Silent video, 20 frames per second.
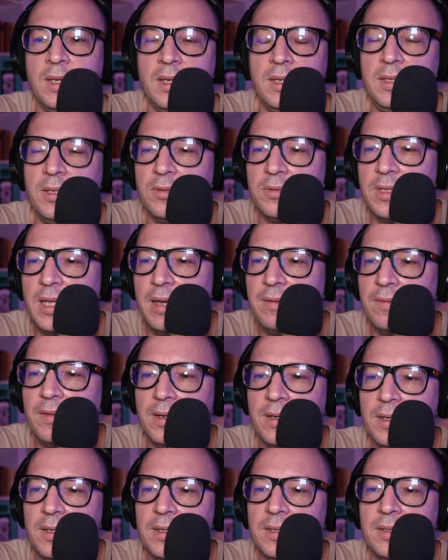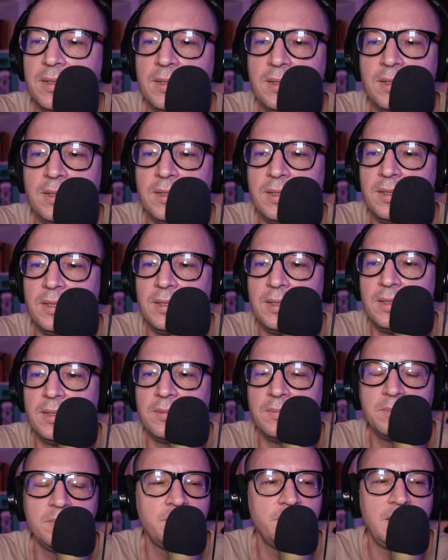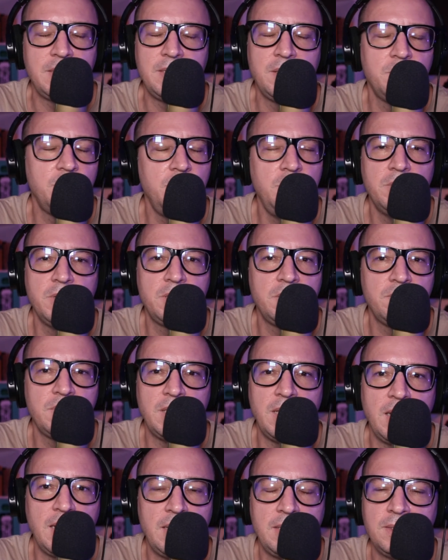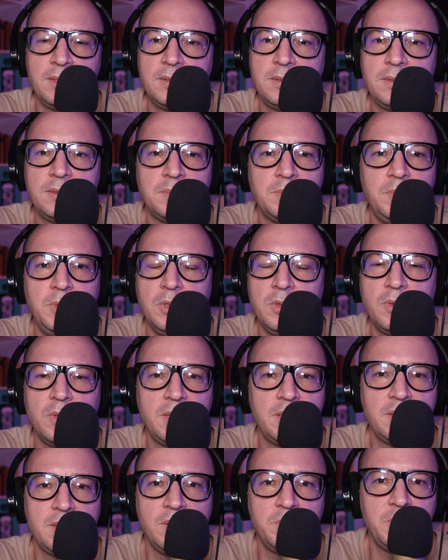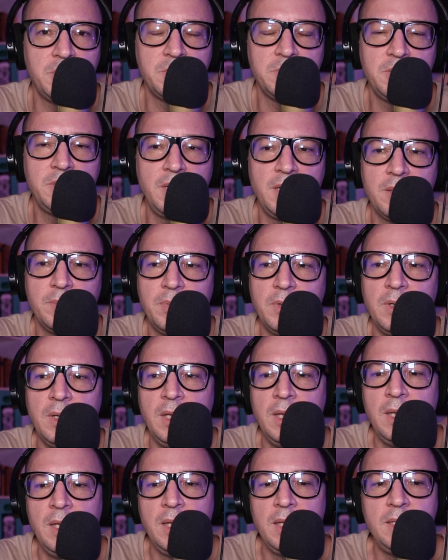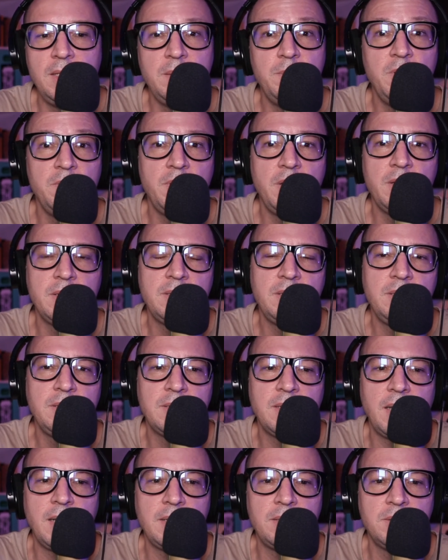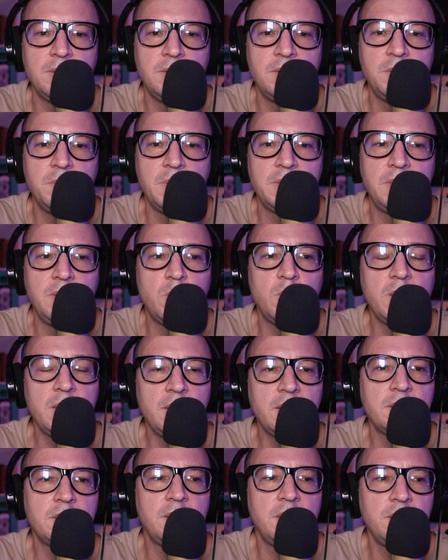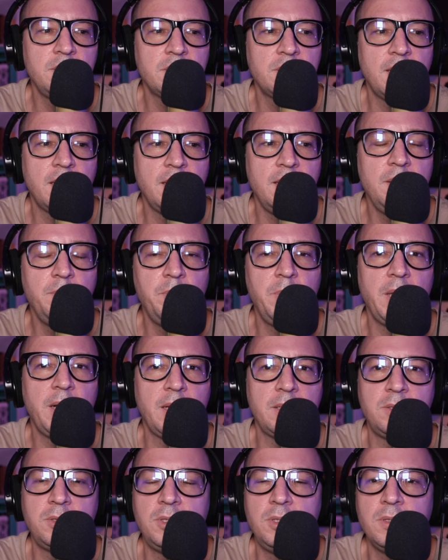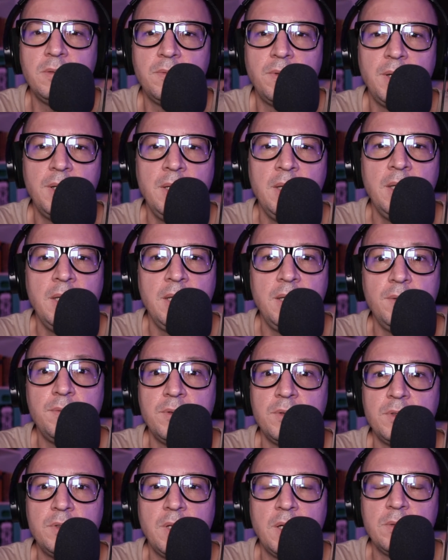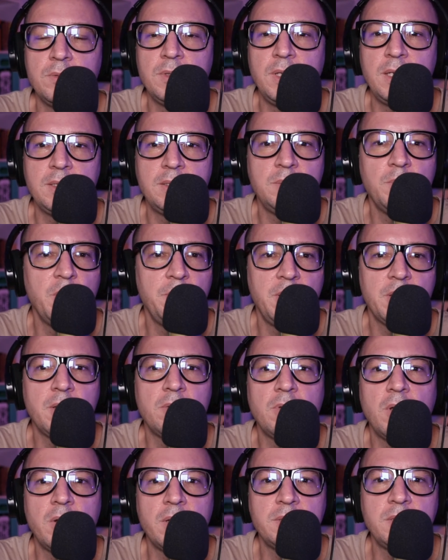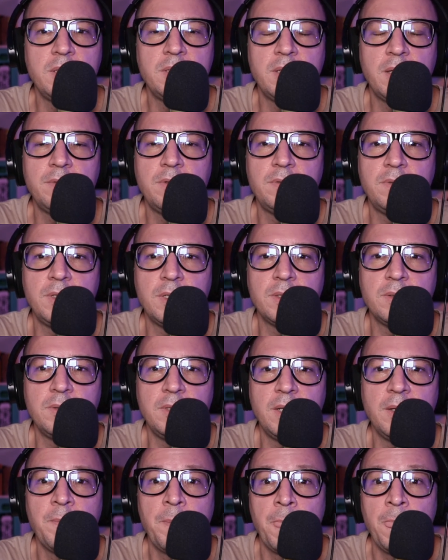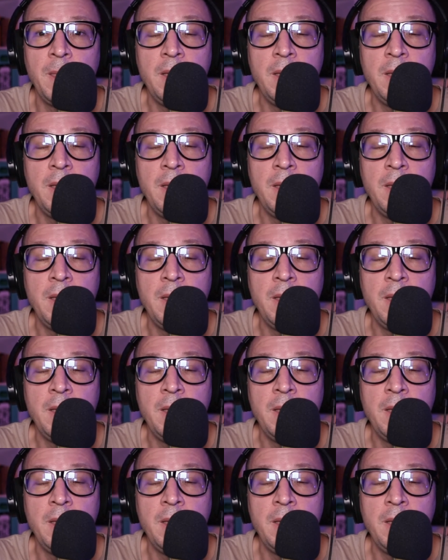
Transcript: E eu estava é, fazendo mil atividades, mil coisas ao mesmo tempo. E me veio esse insight de tipo assim, quanta gente está hiperativa em função desse momento atual que a gente está vivendo, né?